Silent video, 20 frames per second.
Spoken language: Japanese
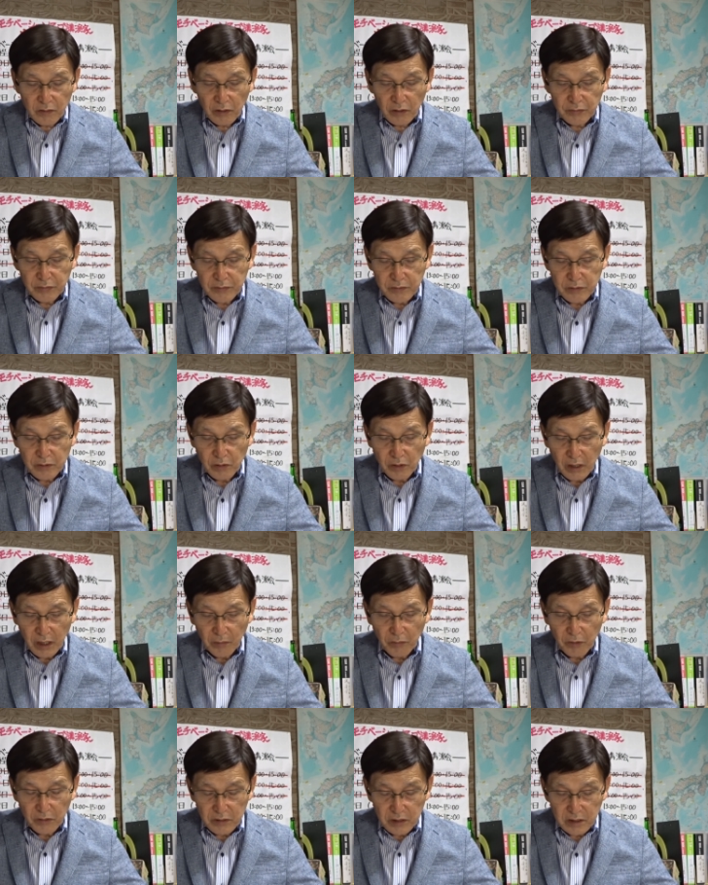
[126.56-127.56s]
福岡
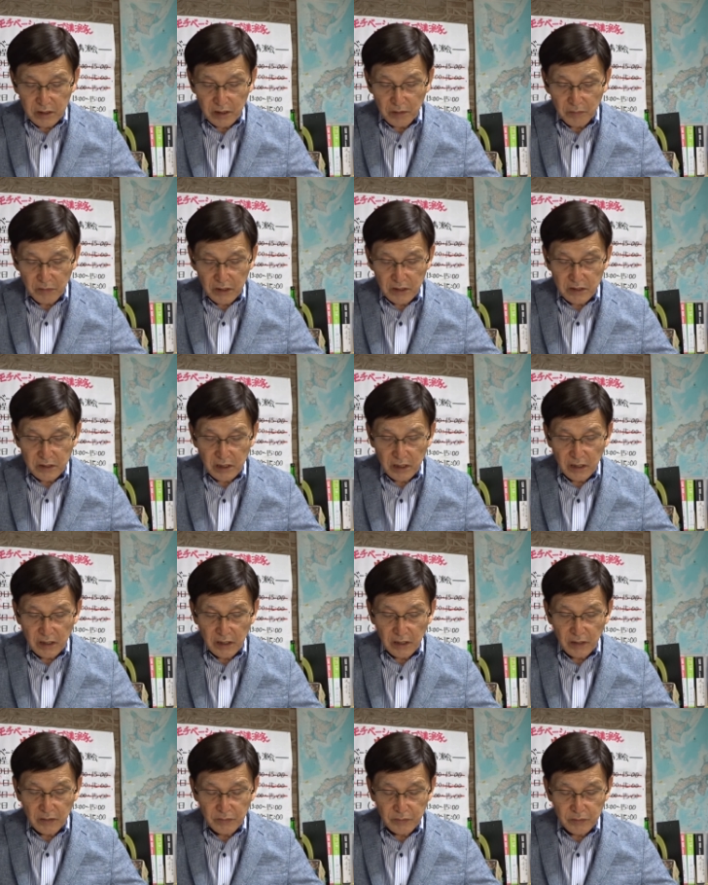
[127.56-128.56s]
も出てました
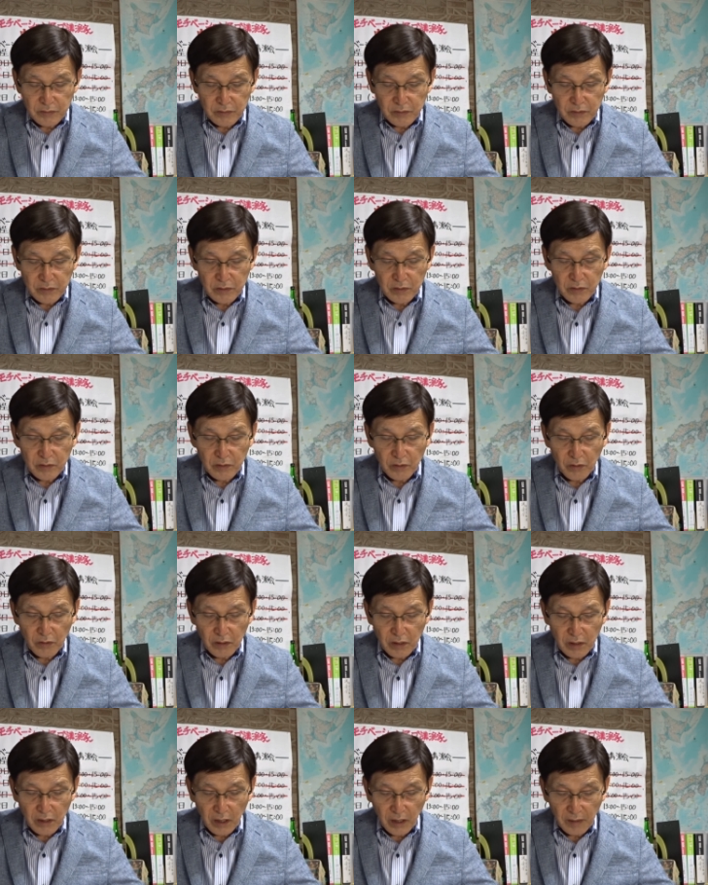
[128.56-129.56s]
ね福
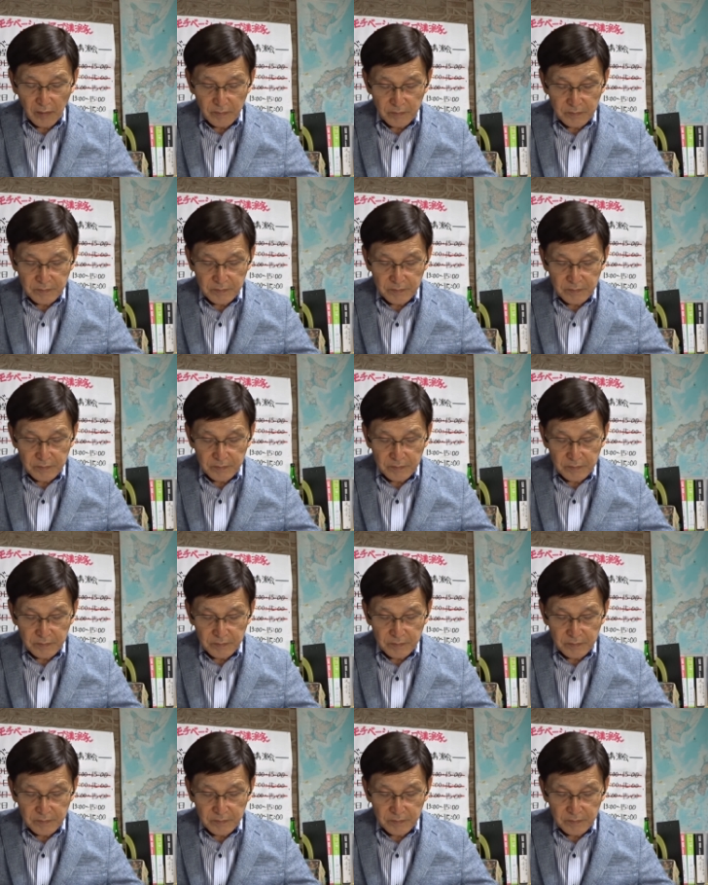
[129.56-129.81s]
岡